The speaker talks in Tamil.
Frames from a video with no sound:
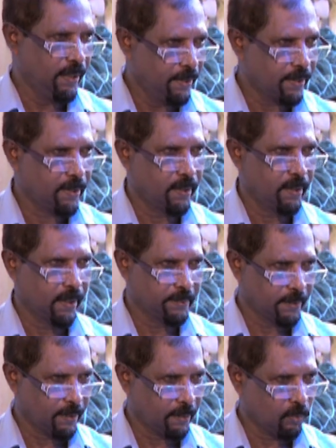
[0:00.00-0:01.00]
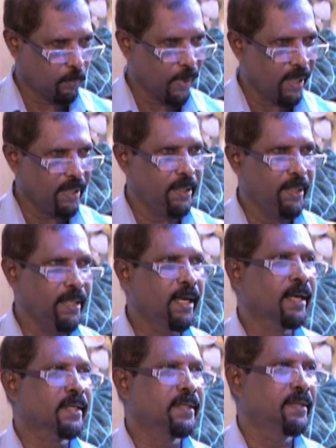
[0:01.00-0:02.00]
என்ற அந்த உப்பாளி
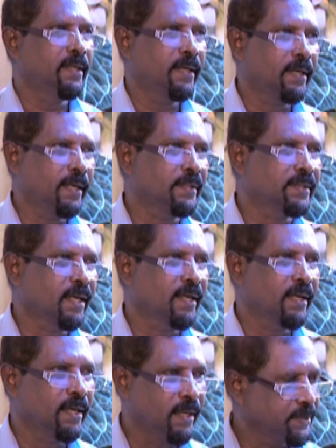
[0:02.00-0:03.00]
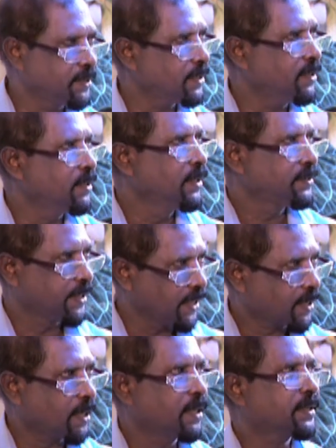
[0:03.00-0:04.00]
லீலாரட்ன என்ற எழுத்தாளர் எழுதிய தே
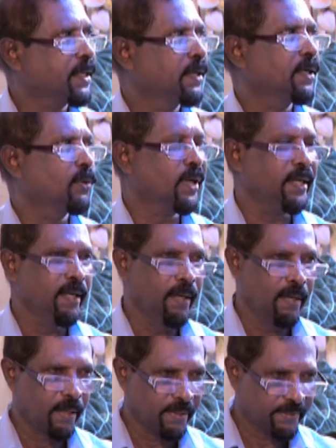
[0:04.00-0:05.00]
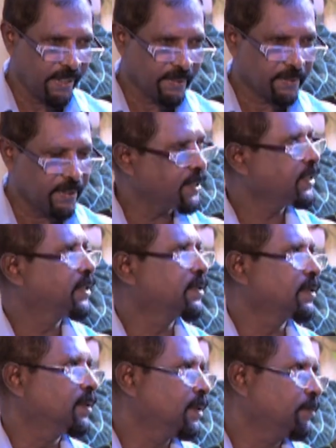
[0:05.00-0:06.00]
காட் என்ற நூலை நான் தேத்தண்ணி
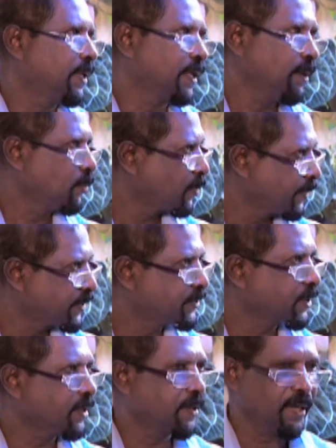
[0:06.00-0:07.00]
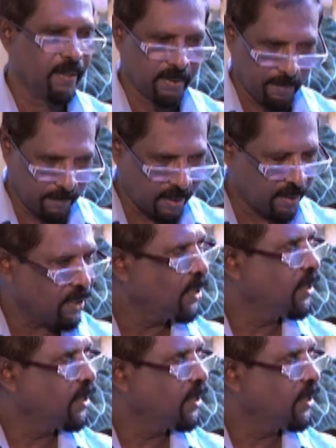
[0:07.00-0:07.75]
என்ற பெயரில் மொழிபெயர்த்திருக்கின்றேன் அது மிக